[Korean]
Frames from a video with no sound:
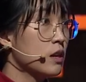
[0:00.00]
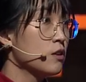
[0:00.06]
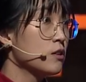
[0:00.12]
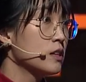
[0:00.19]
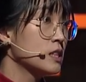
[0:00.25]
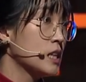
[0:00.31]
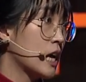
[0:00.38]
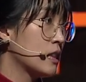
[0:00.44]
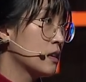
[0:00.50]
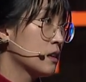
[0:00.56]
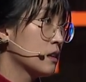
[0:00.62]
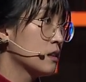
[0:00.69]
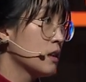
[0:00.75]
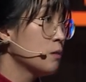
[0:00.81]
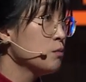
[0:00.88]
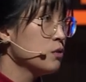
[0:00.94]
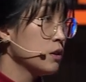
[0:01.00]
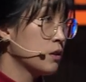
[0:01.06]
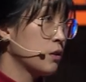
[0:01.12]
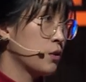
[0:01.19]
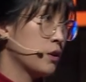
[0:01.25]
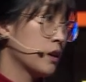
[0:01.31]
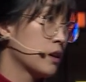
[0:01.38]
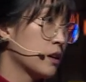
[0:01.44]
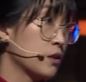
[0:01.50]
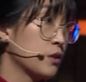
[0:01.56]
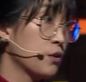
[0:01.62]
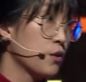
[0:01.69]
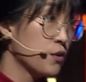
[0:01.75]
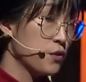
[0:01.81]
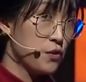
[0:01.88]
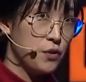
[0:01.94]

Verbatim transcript: 태어나지 않았기 때문인 거니까요.